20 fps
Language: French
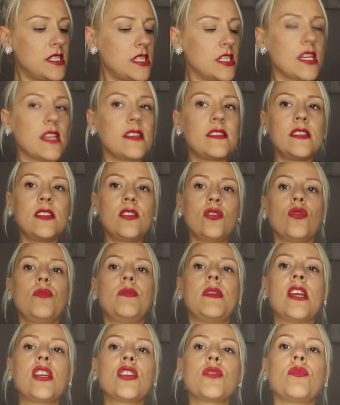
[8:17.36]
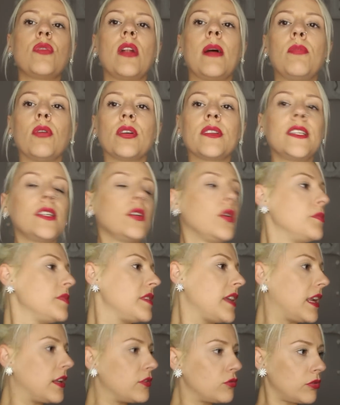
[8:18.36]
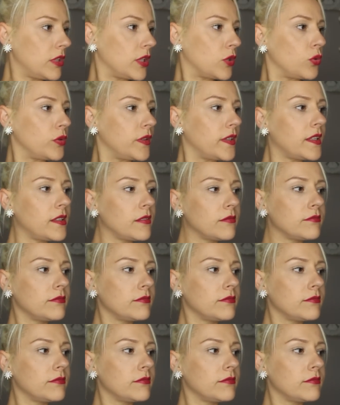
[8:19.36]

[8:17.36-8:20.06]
si j'insiste bien, je peux la porter comme ça sur les côtés.